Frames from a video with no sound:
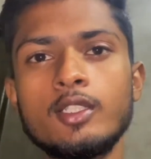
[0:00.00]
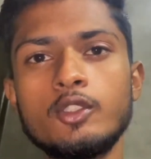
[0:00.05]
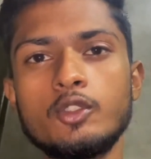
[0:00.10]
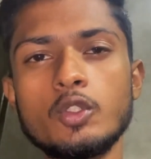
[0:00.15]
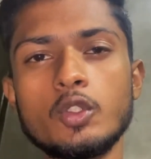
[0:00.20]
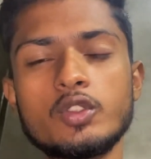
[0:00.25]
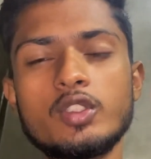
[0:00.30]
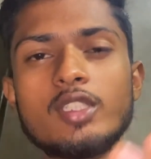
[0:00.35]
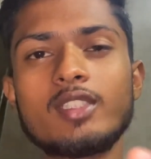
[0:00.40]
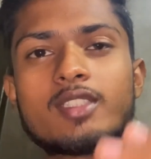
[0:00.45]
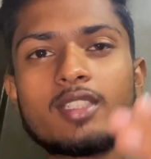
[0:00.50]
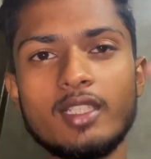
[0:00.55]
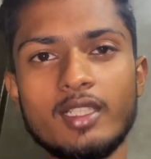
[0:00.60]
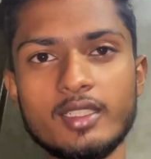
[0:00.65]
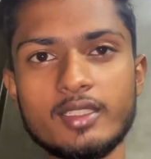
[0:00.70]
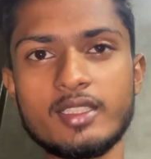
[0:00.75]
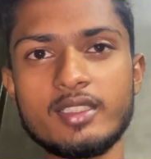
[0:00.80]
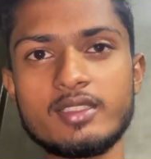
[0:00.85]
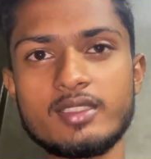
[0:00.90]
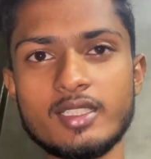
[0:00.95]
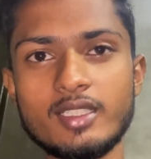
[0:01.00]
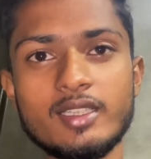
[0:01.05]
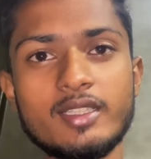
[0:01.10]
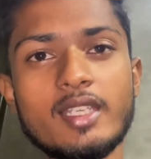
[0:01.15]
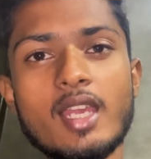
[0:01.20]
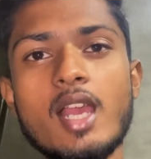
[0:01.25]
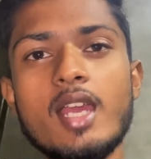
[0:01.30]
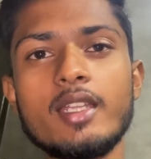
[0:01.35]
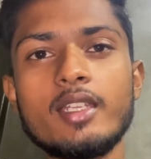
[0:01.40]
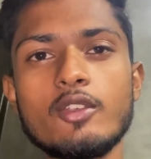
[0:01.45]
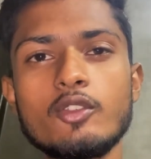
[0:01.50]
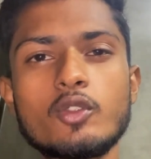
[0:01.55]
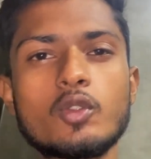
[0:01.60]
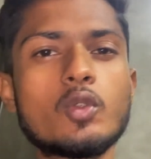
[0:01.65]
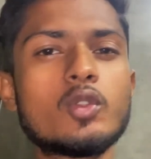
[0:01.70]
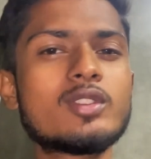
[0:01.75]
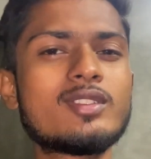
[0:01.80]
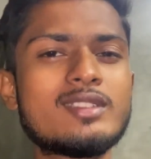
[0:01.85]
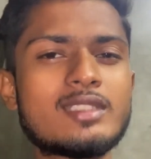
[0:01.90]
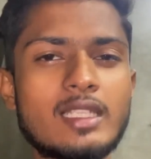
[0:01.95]
जो चीज़ चल के चलते आ रही है
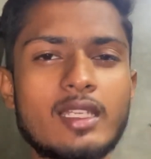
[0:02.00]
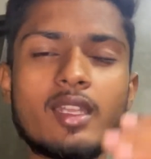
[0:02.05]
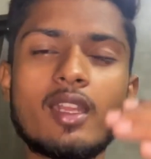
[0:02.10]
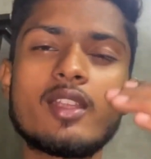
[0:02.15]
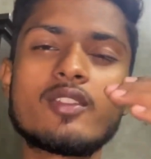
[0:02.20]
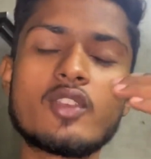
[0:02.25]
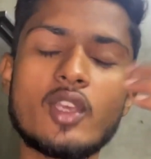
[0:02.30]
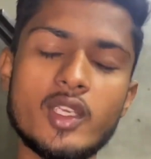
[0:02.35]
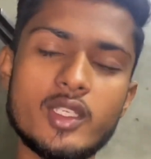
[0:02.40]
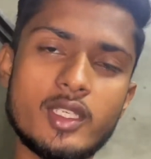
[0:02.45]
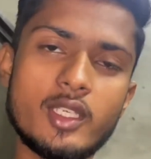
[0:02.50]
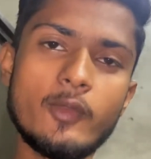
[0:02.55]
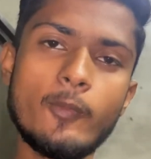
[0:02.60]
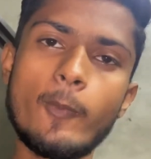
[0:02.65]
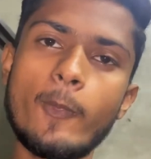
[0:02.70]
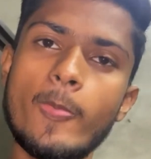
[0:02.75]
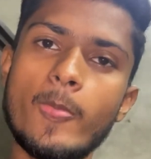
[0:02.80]
उसको चलाना चाहिए